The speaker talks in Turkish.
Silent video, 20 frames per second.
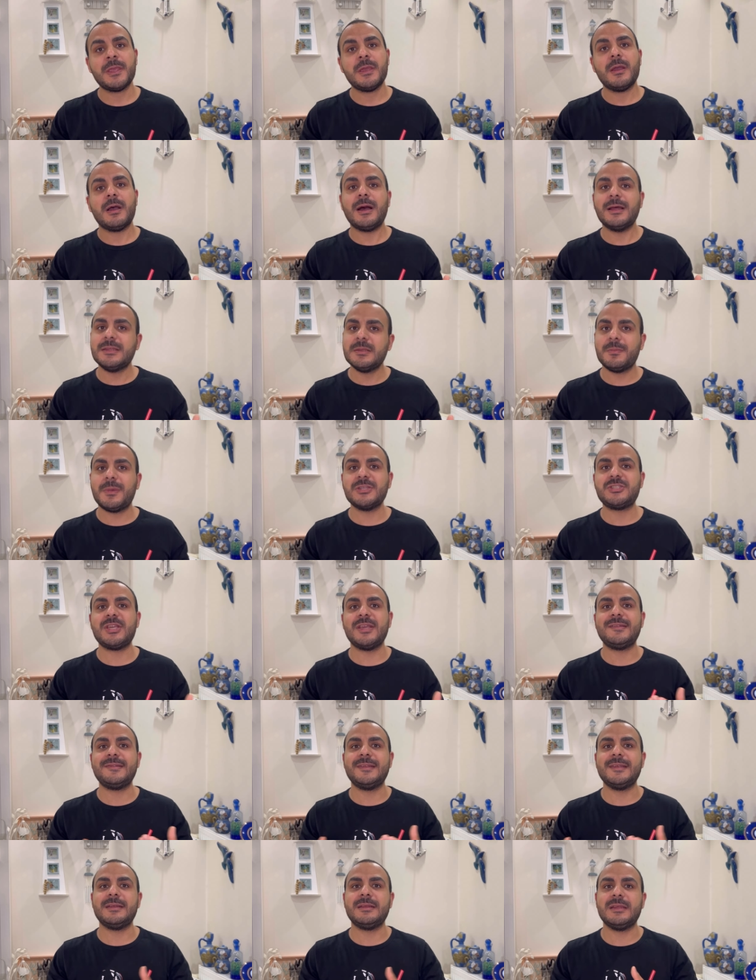Hadi maç
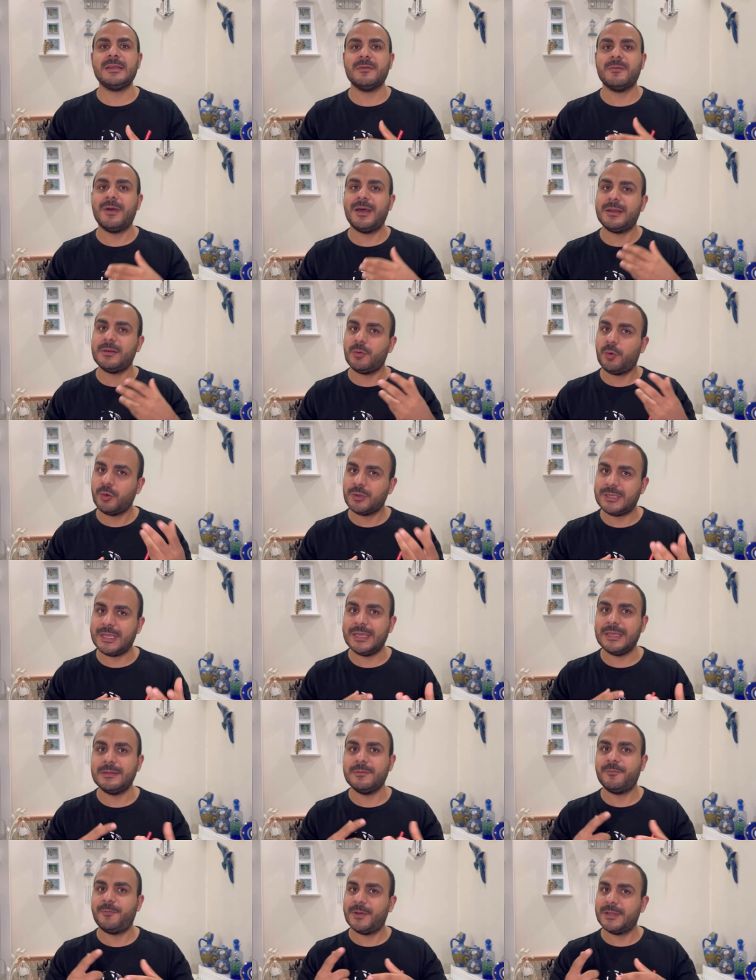eksikliği var
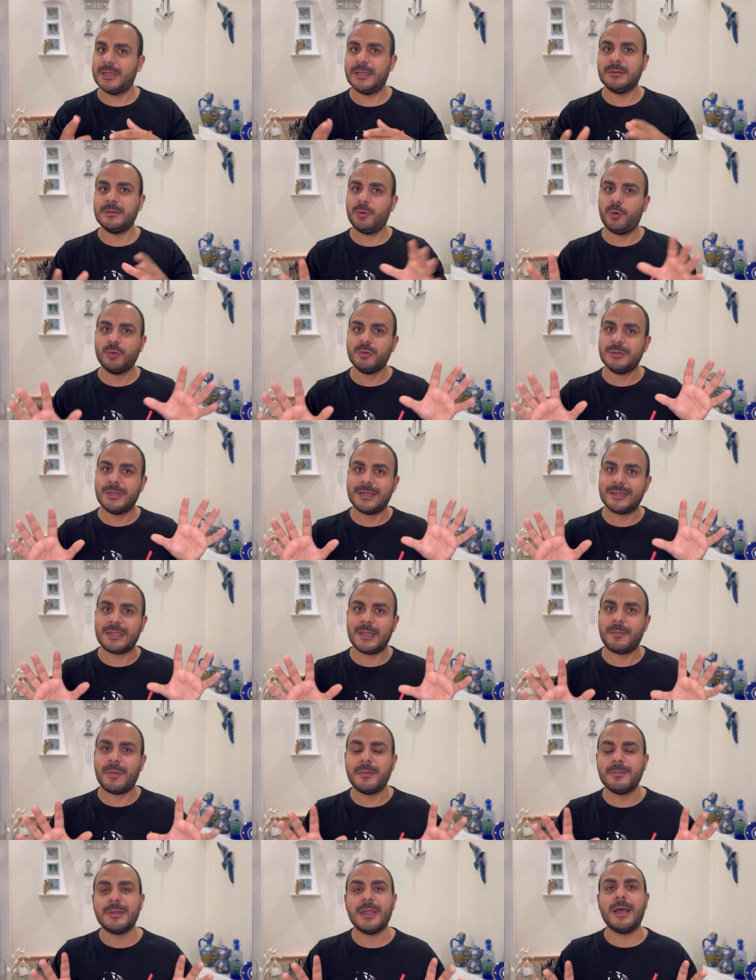okey falan onlar
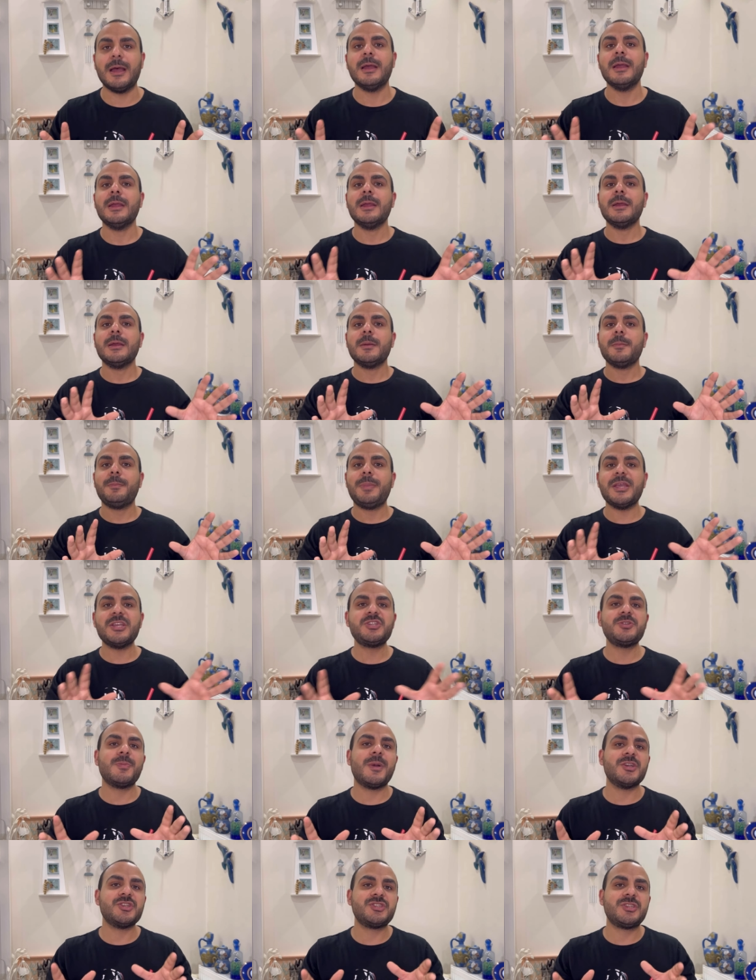tamam da 5
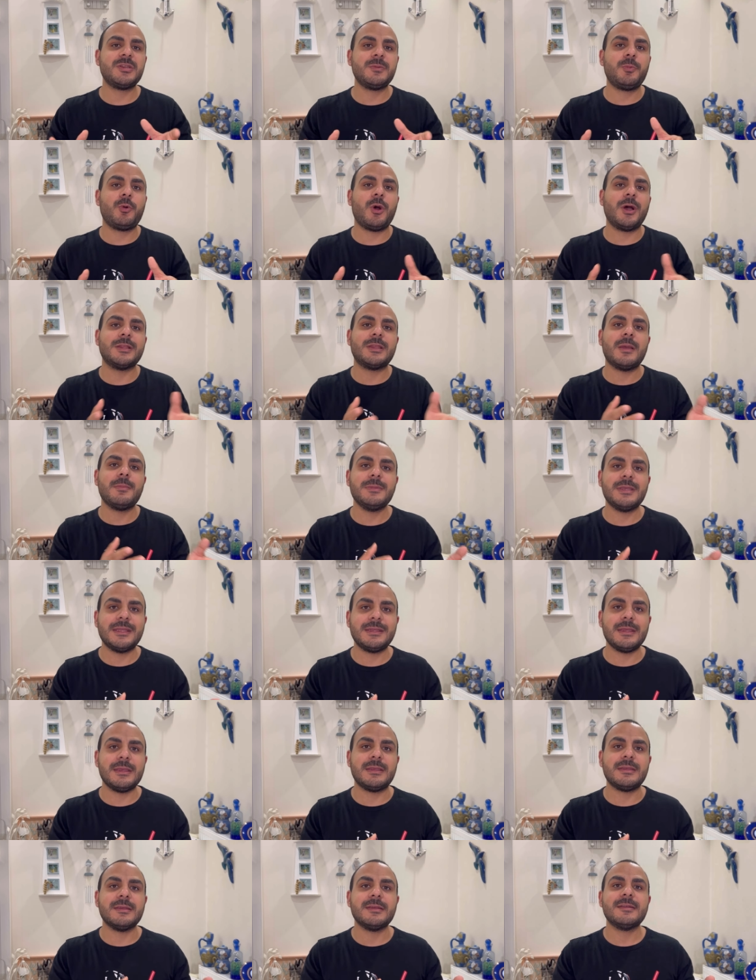maçtır bu adam
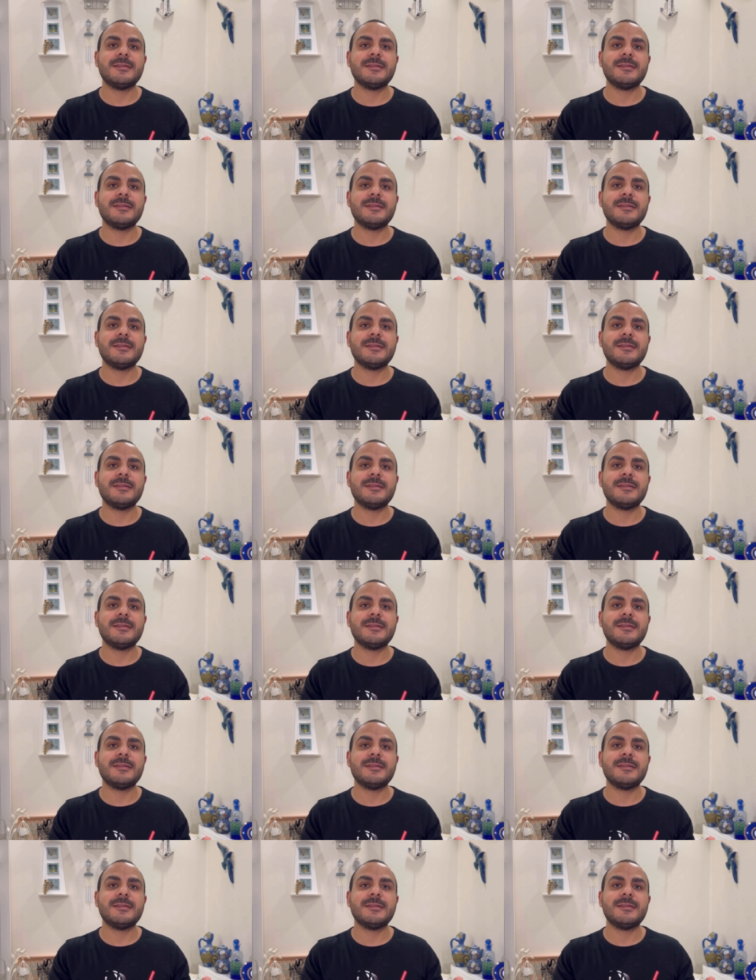yedek.